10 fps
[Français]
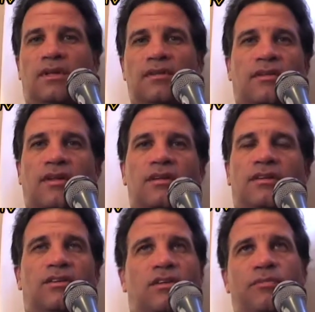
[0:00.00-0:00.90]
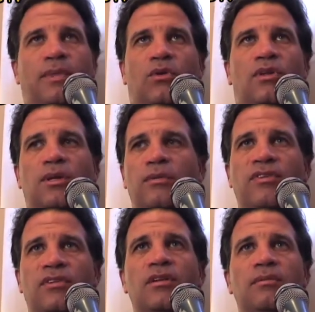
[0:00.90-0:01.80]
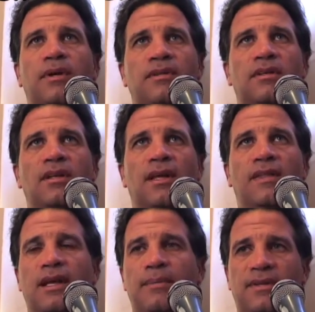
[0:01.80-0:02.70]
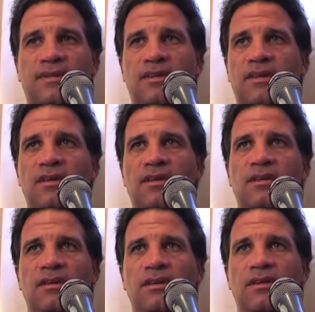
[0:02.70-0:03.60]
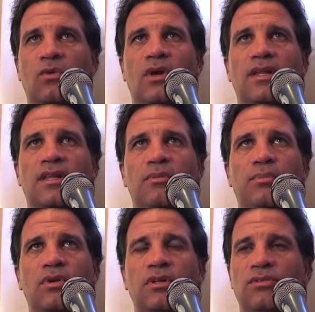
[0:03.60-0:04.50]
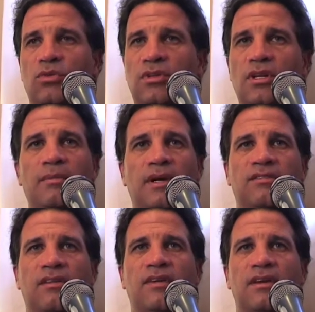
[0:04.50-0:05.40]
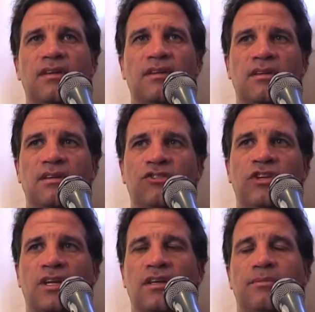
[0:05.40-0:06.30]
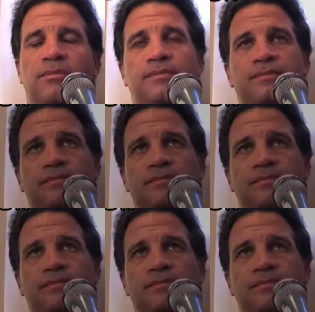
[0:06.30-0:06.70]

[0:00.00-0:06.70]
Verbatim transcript: C'est ça, et j'espère une équipe difficile parce qu'il y a de capacité et de qualité pour discuter le match avec euh, chaque équipe.